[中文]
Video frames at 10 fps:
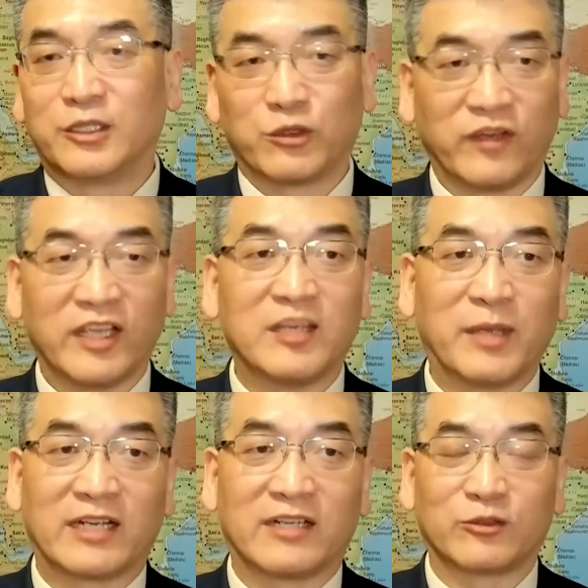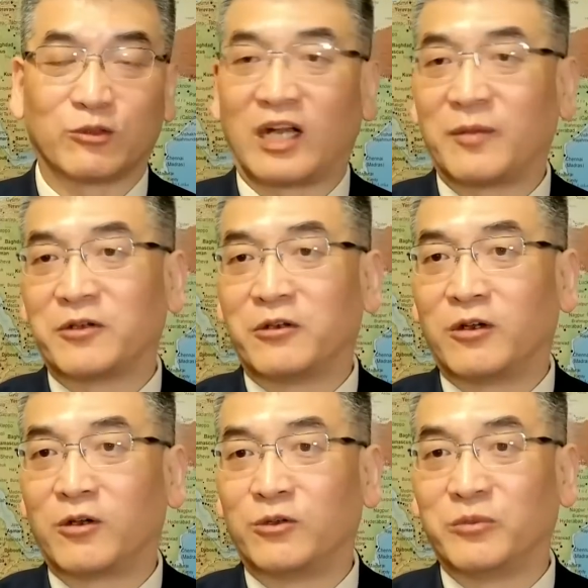除非你变中华人民共和
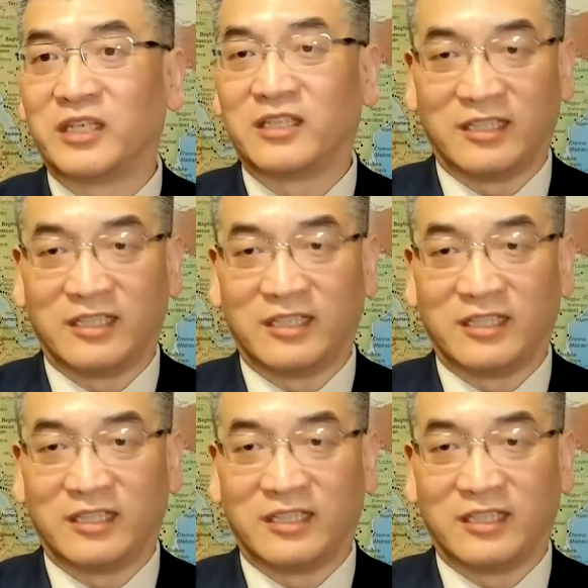国公民，